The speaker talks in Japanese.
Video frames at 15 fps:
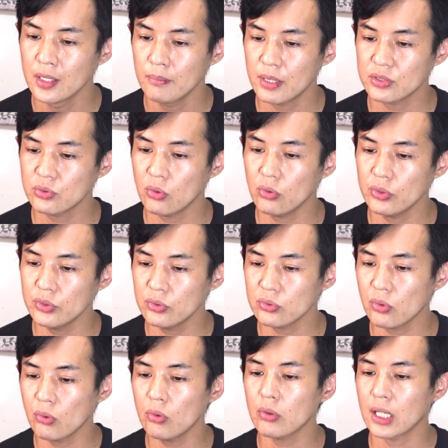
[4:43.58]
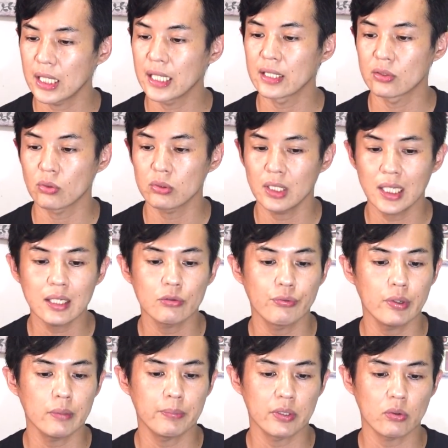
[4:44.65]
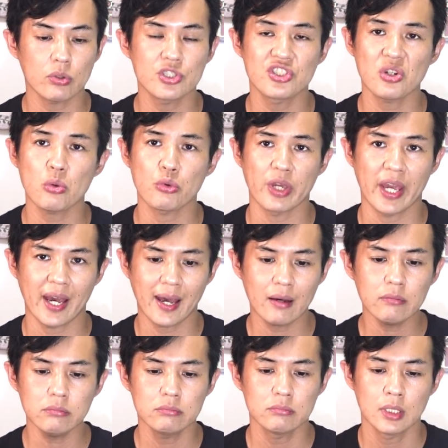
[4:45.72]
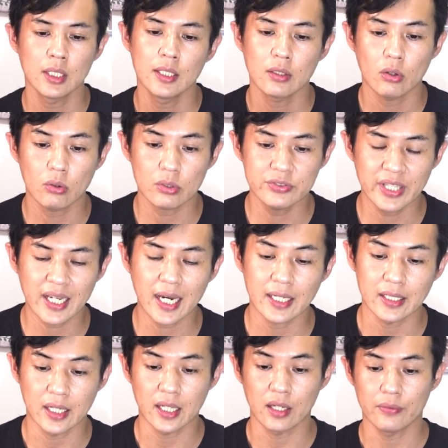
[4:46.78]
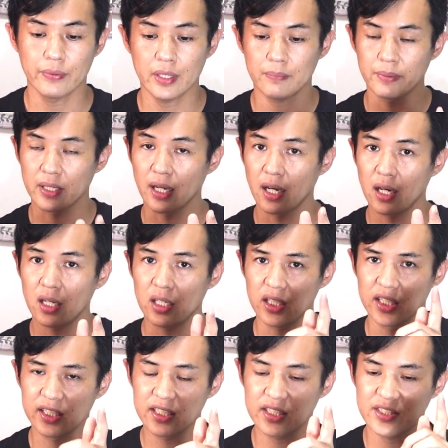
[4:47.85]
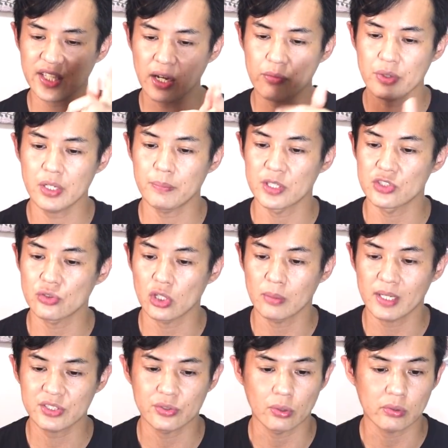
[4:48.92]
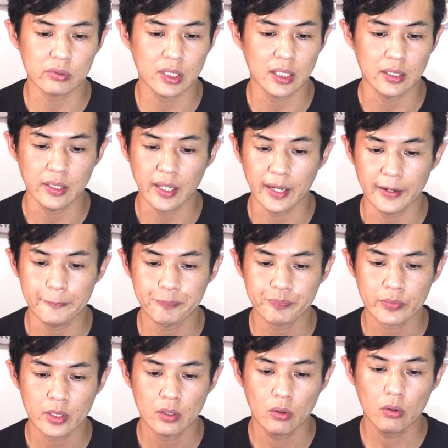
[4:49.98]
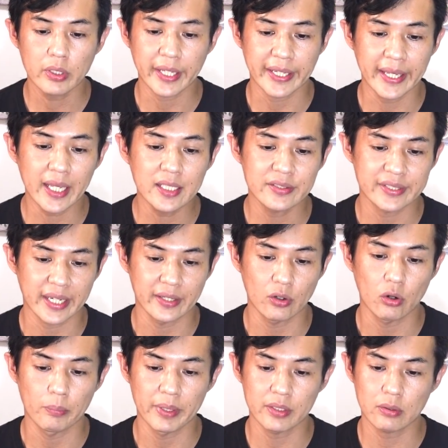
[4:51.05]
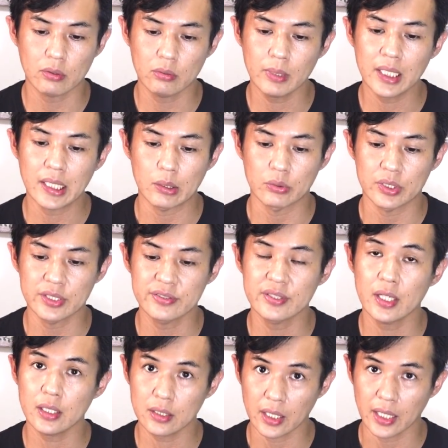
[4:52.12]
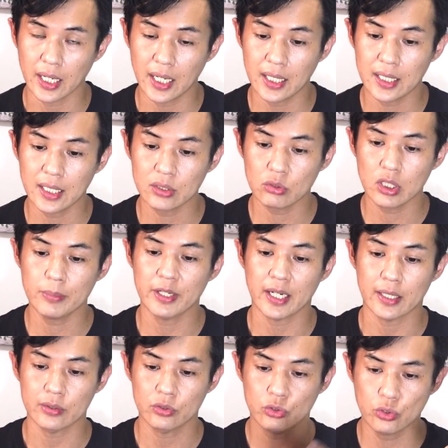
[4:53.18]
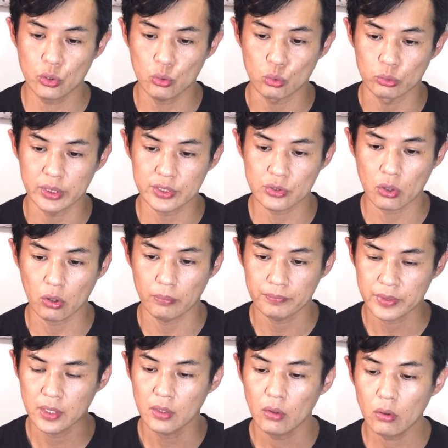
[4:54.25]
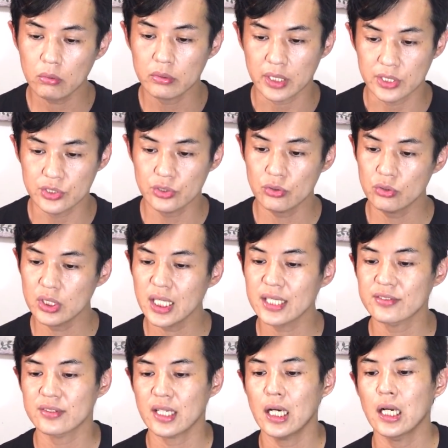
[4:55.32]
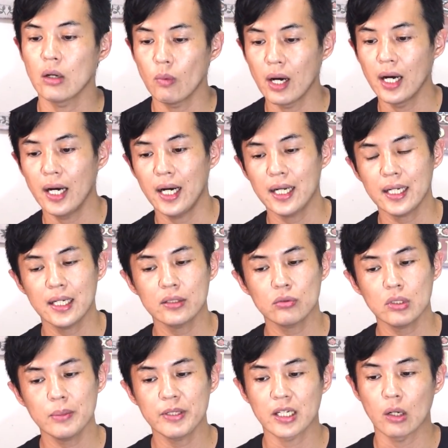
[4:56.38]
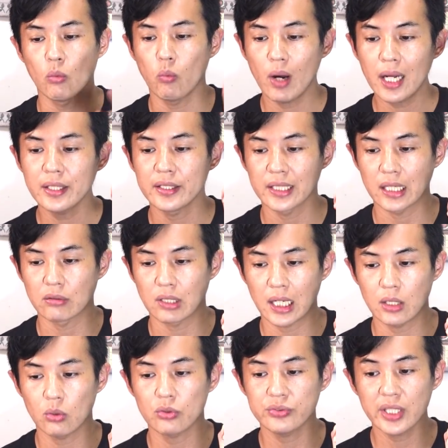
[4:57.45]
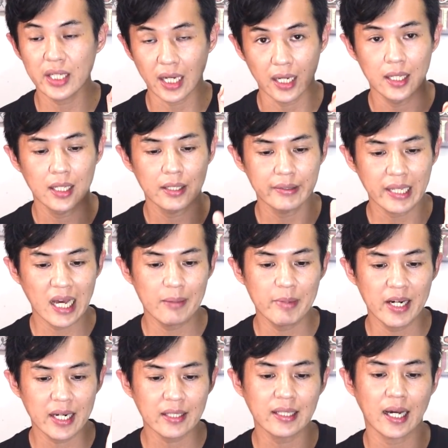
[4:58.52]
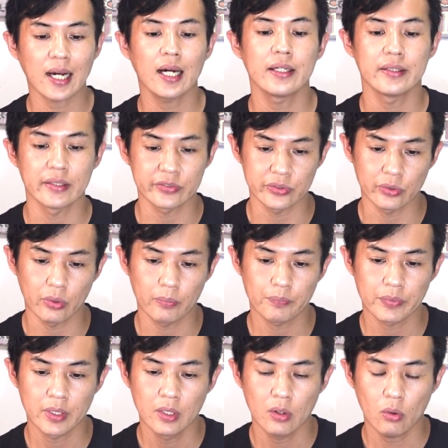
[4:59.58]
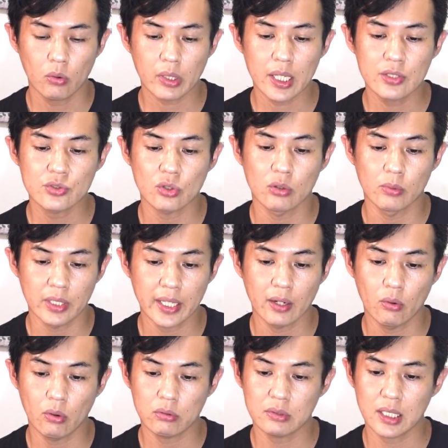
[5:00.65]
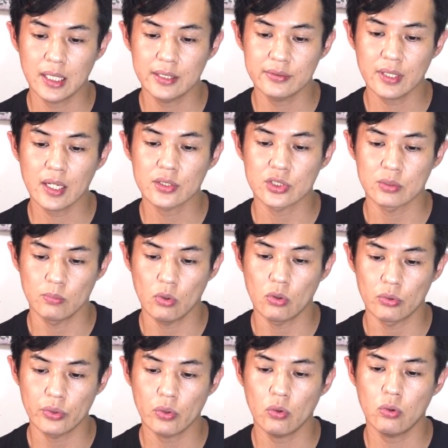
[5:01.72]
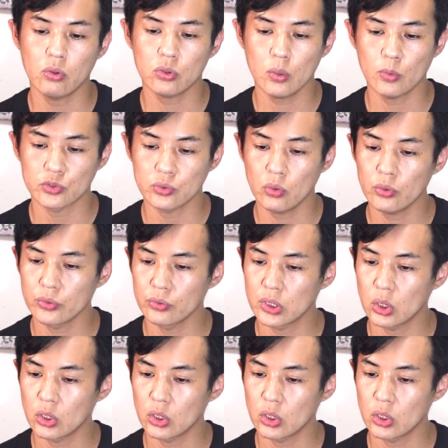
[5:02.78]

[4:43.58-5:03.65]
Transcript: まあ、そういうところがね、どうでなくフィリピンをしちょるやん。この世界でね、フィリピンが、いっちゃんフィリピンしちょりますよってにね。これで現在のメトロマリナの規制ってアラートレベルが2でしょう。本で12月からはアラートレベルが1になる可能性がなまら高いんですよ。保健省もね、オクタリサーチも両方ともそう言うて